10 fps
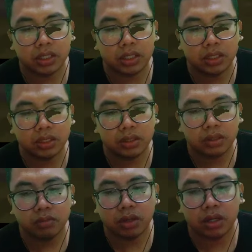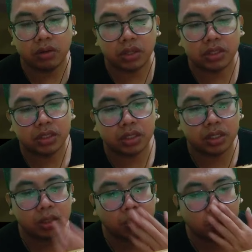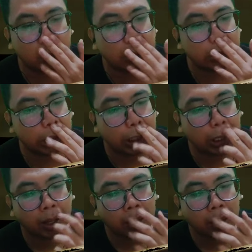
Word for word: skin wah ini koleksi skin gua coy